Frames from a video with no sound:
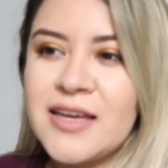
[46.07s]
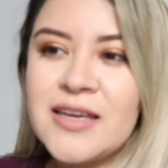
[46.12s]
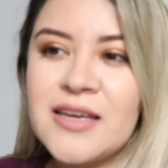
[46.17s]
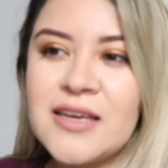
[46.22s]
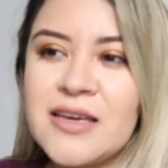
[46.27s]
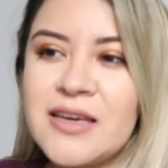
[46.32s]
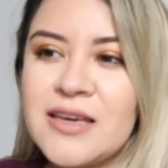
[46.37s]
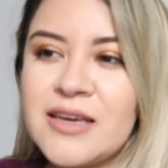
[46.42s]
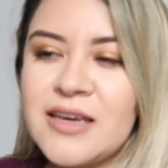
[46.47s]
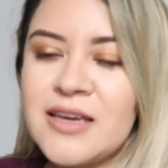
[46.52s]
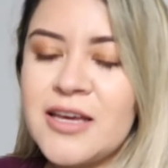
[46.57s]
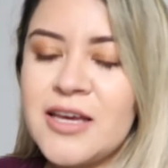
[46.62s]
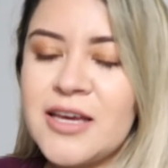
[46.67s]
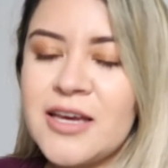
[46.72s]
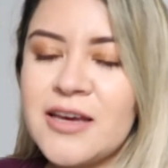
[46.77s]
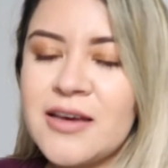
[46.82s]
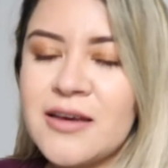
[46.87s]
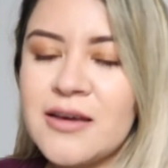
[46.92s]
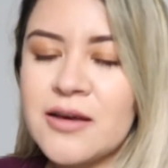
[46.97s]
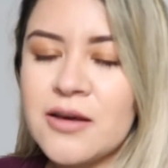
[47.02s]
y
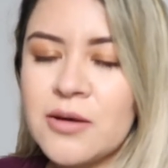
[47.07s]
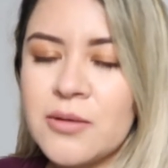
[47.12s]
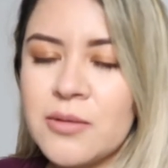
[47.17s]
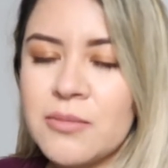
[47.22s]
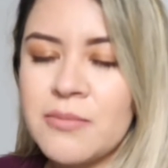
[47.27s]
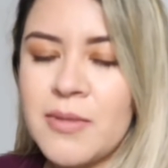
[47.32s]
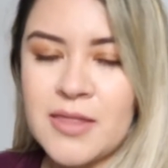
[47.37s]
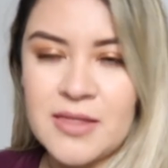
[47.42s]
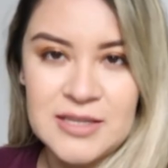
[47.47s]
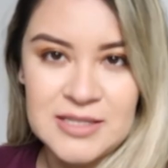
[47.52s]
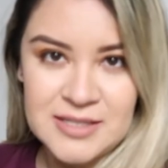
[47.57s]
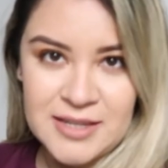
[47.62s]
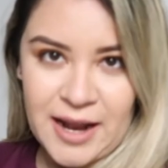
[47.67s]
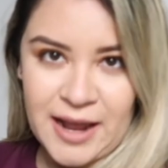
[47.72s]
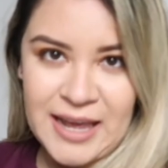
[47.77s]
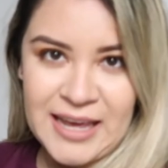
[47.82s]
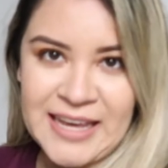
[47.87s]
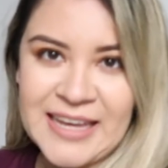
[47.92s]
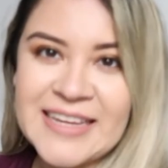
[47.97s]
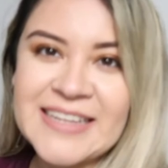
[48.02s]
me
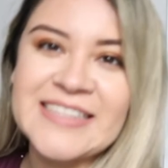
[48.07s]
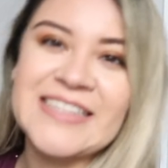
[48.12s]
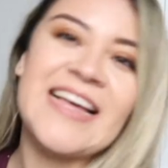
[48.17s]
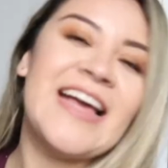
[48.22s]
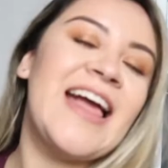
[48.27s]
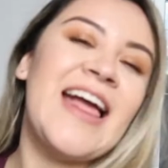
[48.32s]
distrae.